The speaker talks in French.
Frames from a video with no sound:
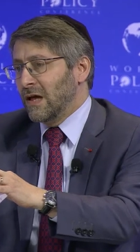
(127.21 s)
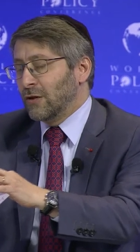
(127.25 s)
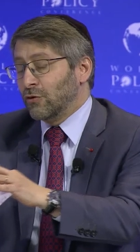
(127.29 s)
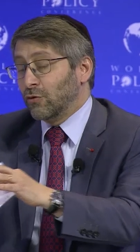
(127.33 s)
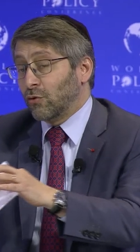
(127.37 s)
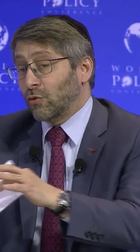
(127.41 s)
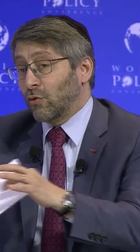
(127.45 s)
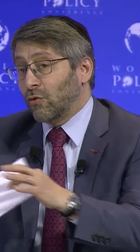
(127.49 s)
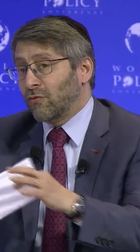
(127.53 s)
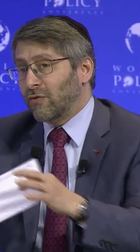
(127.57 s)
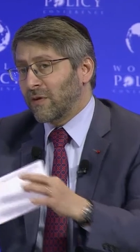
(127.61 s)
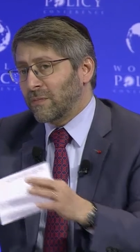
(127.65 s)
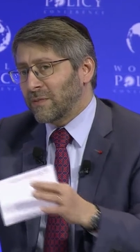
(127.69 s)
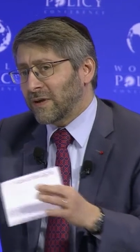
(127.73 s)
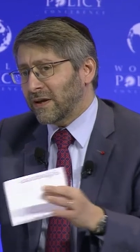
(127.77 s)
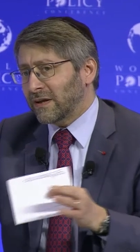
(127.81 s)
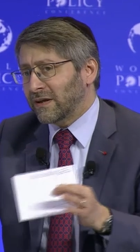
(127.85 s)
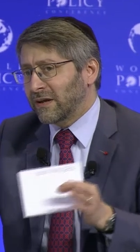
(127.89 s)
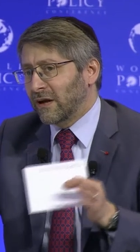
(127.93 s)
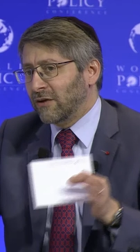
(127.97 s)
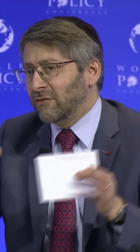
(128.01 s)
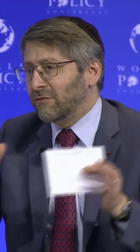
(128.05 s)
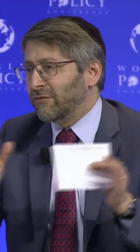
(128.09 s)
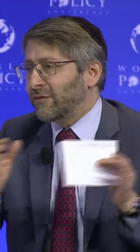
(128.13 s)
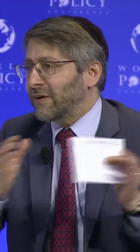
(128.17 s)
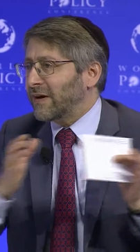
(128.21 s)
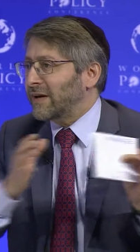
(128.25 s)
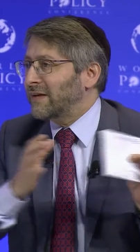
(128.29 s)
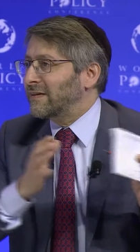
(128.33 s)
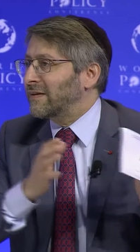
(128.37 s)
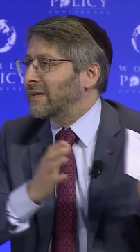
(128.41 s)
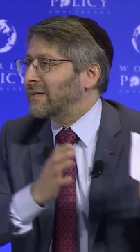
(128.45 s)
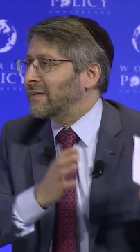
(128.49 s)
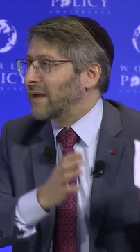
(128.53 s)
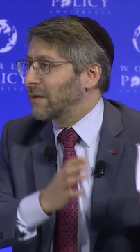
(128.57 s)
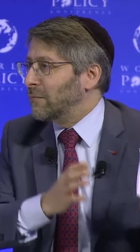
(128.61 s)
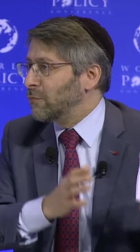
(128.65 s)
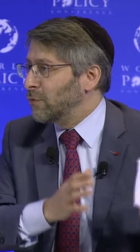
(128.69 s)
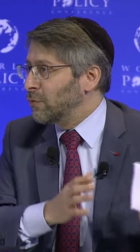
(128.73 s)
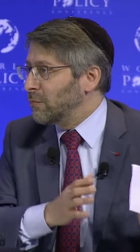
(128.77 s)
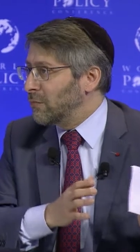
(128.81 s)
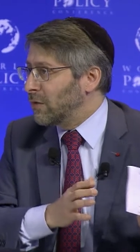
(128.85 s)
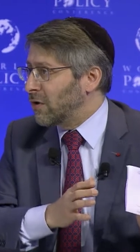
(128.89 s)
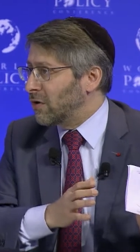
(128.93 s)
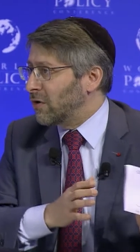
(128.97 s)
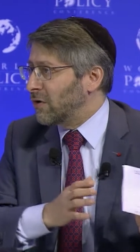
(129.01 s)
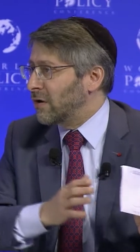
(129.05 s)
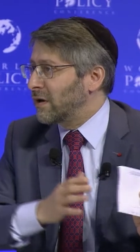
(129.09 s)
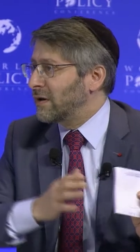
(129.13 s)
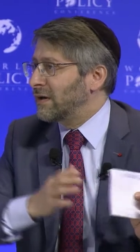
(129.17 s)
Donc on voit bien qu'il y a une vérité d'un
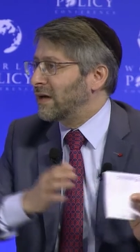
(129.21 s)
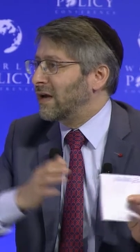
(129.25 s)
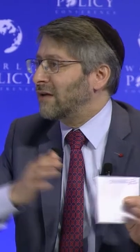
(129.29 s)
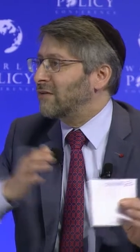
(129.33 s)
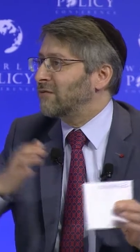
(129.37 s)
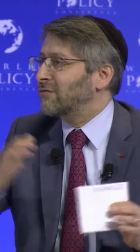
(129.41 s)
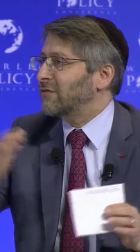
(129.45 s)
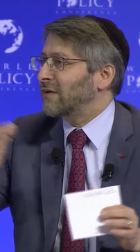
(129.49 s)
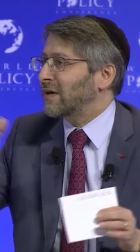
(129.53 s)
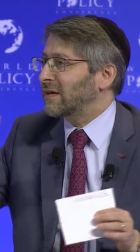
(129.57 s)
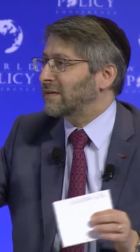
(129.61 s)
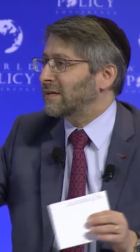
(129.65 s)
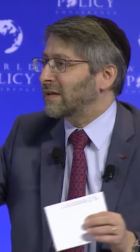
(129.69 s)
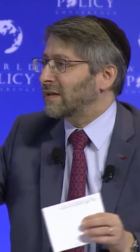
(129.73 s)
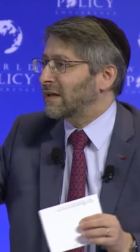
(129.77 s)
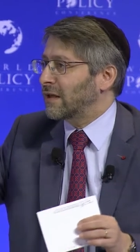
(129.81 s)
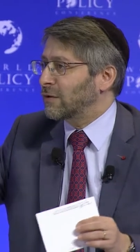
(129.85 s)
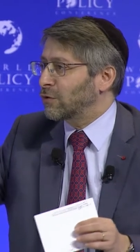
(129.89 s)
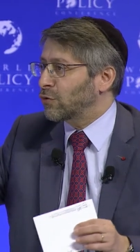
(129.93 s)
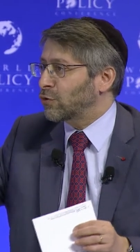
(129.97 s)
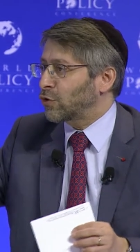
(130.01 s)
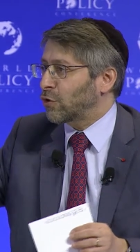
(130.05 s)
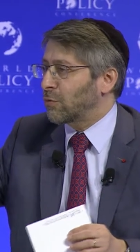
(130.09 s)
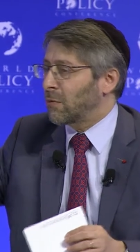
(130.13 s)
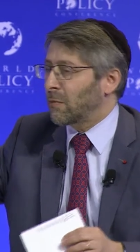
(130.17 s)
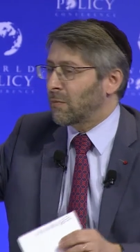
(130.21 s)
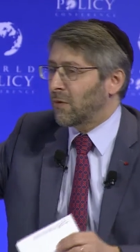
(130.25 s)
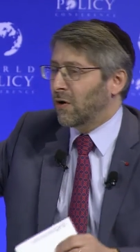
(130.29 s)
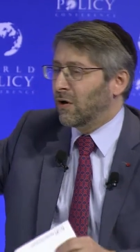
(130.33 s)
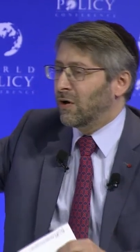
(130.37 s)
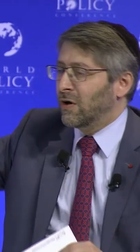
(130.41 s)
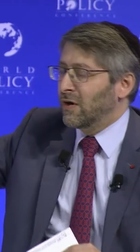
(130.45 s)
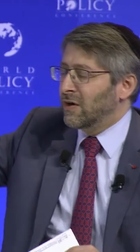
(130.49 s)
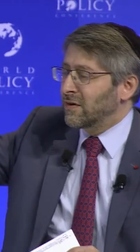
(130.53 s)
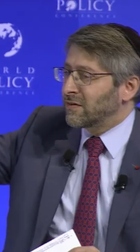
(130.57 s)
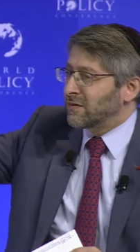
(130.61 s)
moment et il y a une vérité d'un autre moment.